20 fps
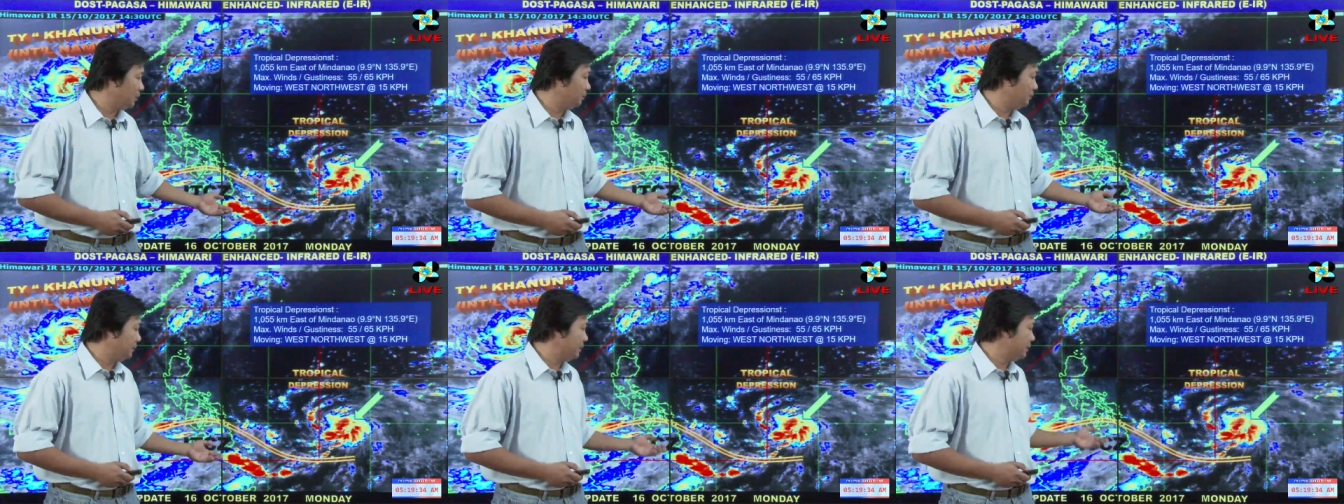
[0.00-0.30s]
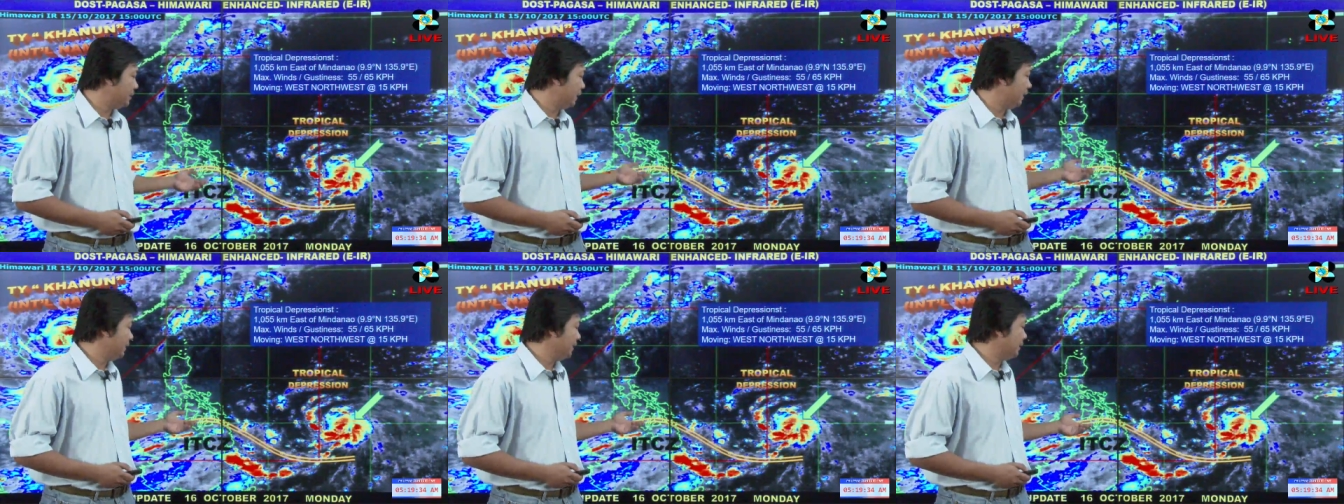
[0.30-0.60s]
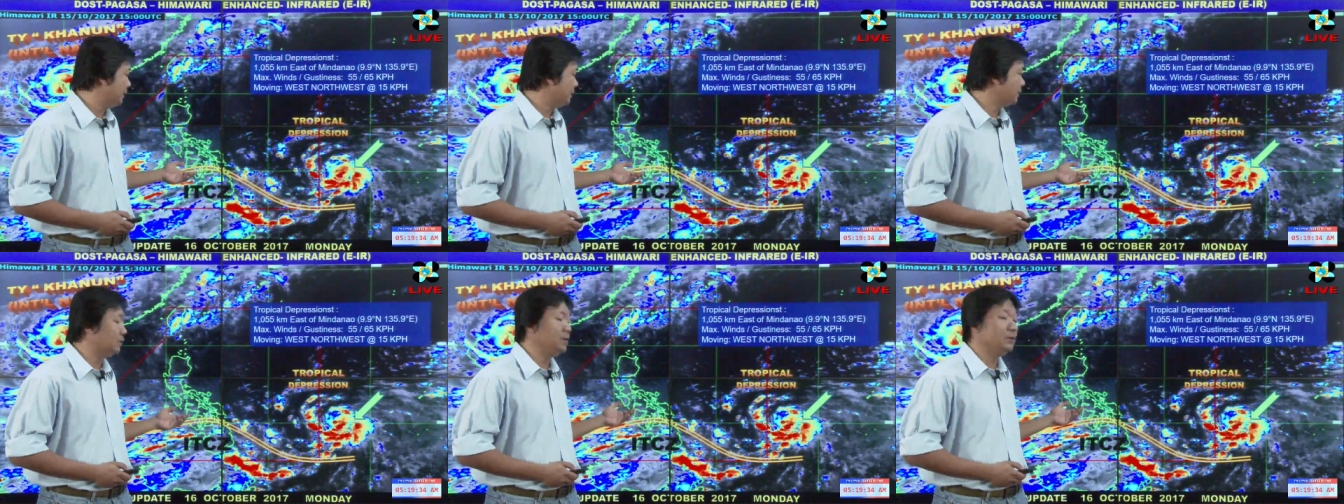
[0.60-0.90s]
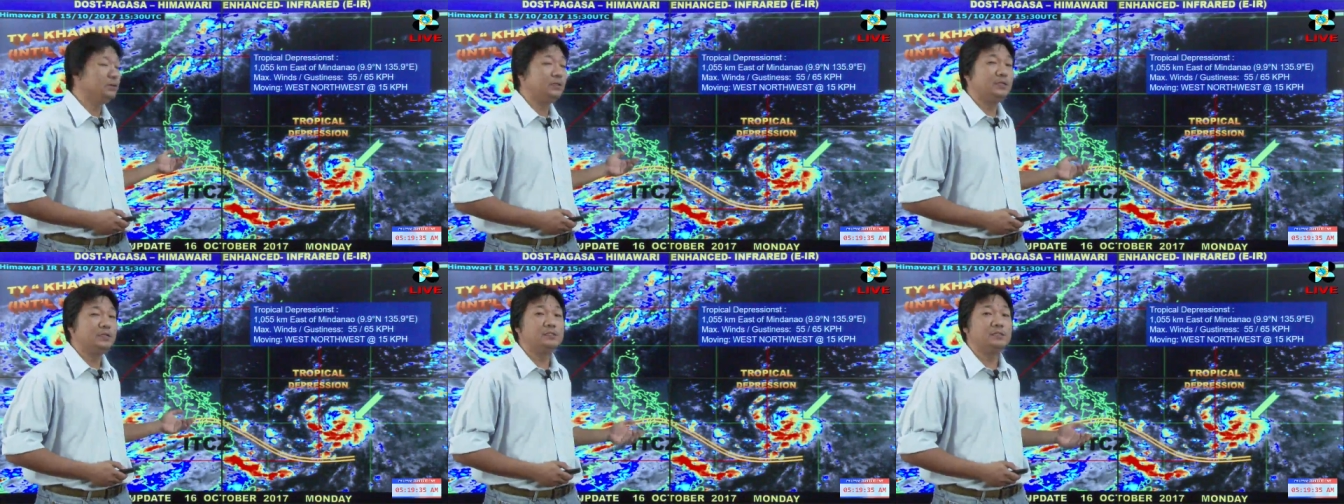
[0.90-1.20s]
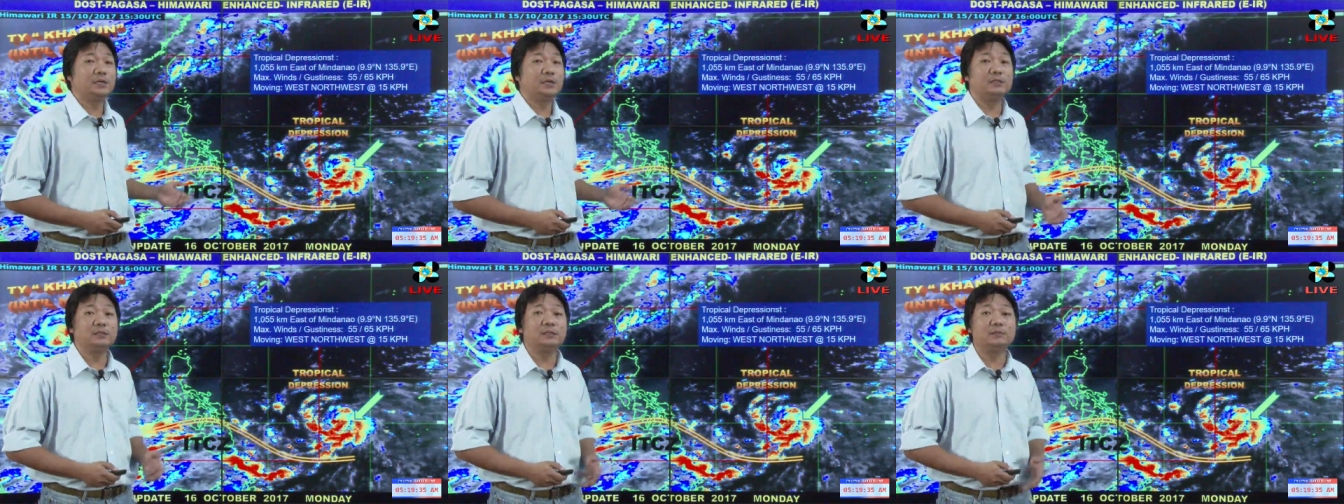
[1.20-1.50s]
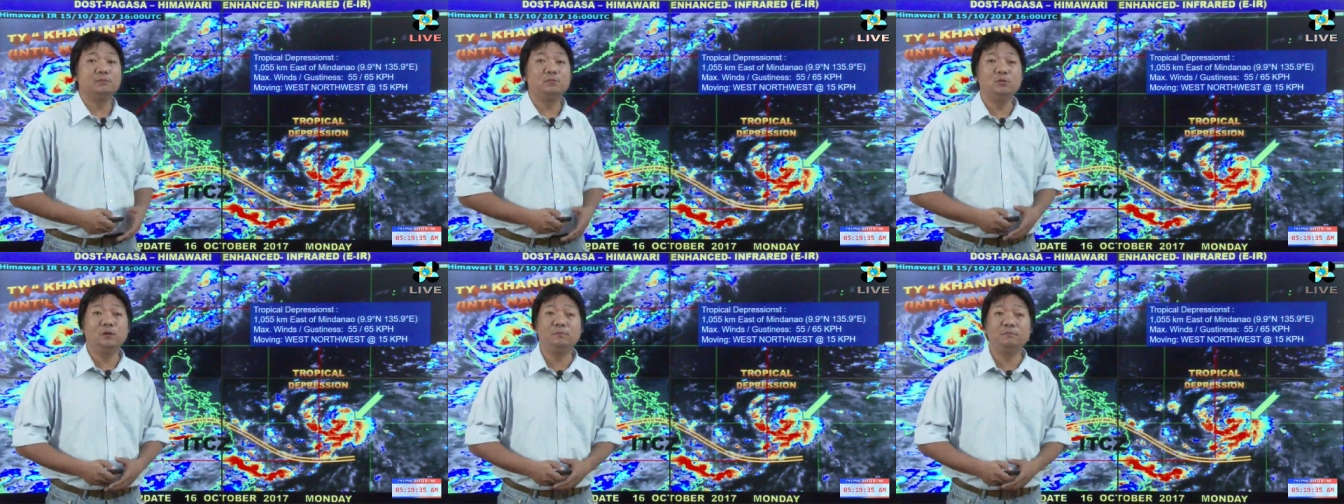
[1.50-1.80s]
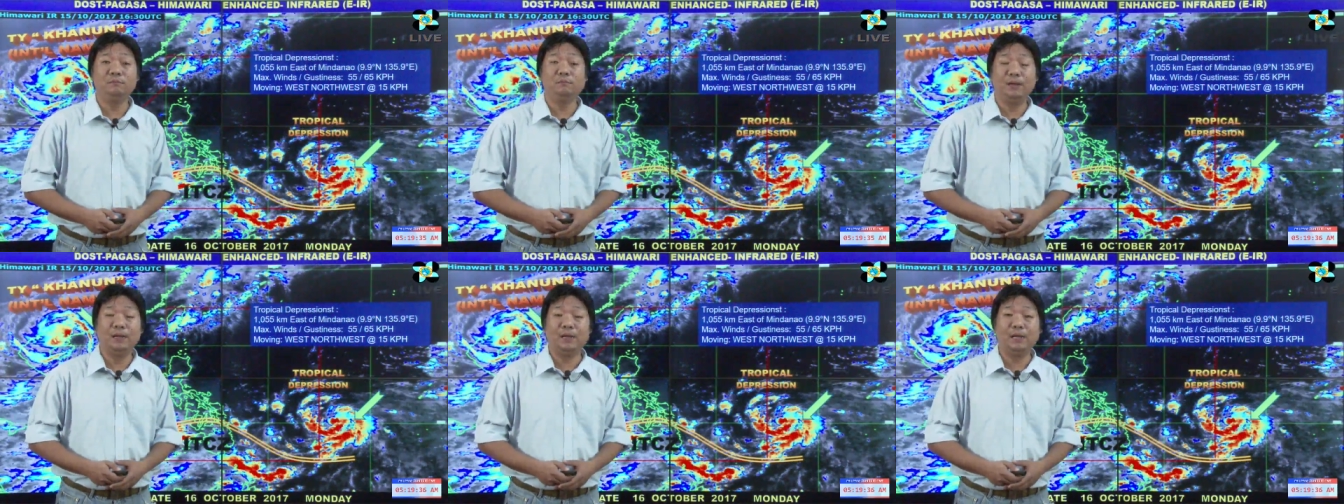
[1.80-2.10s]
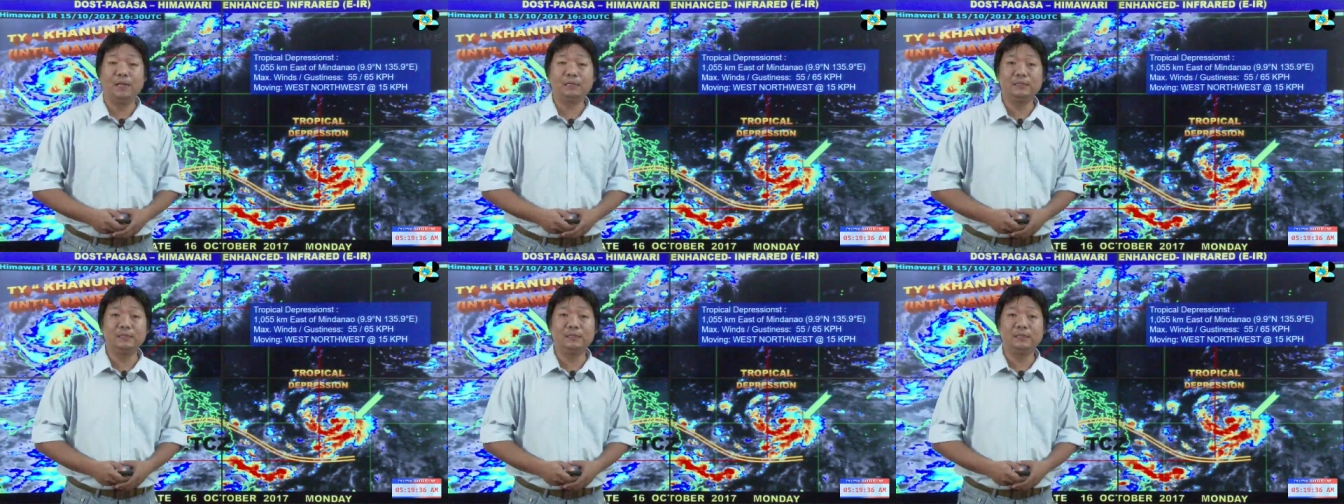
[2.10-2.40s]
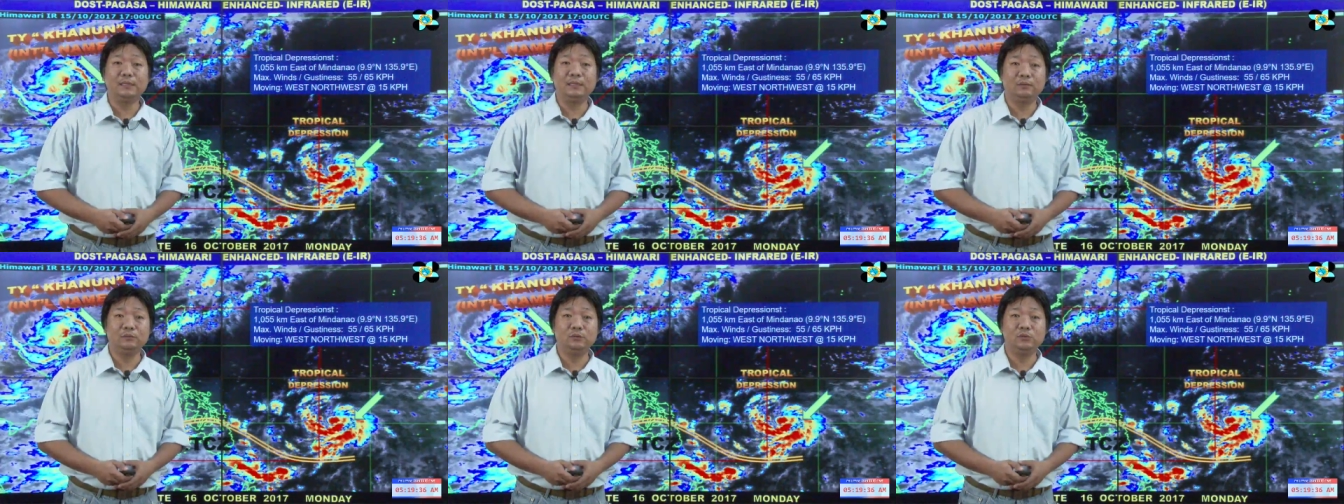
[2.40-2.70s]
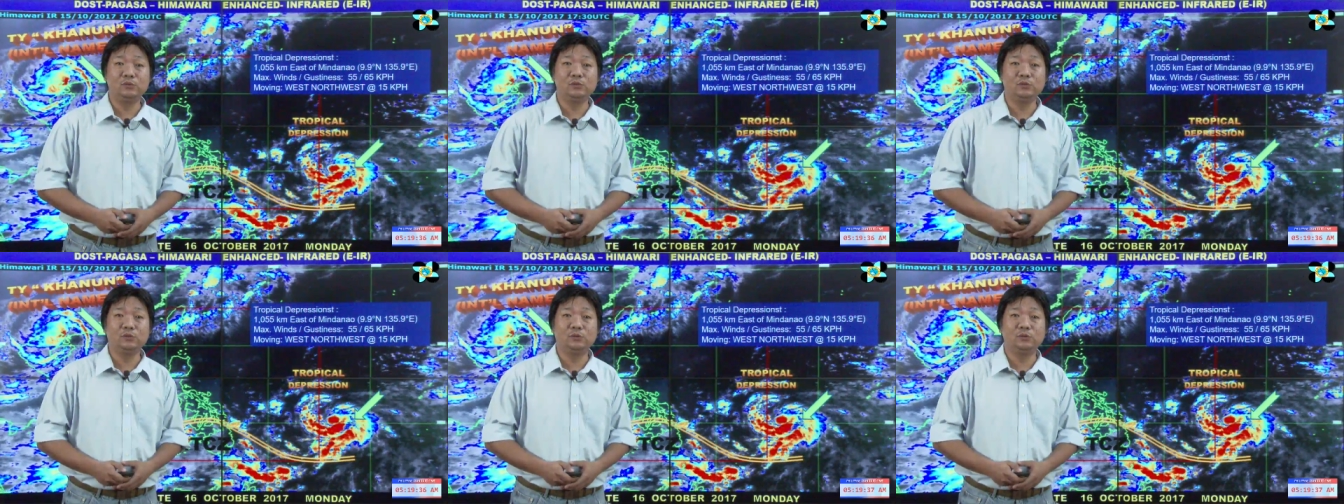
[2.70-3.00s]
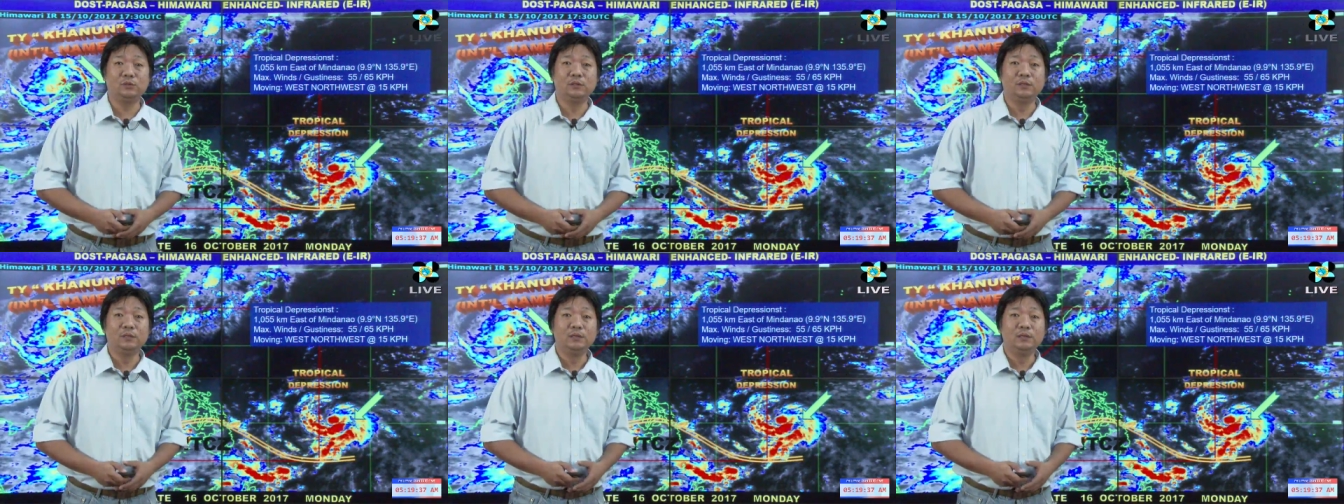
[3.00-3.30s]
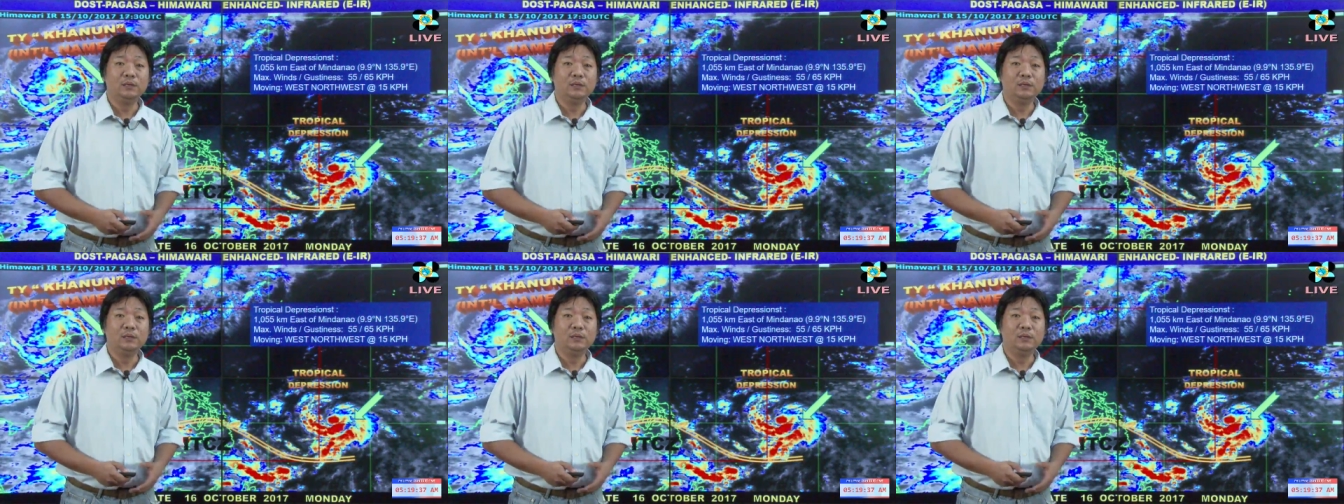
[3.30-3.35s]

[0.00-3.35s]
sa Visayas, ganun din sa katimugang bahagi ng Luzon.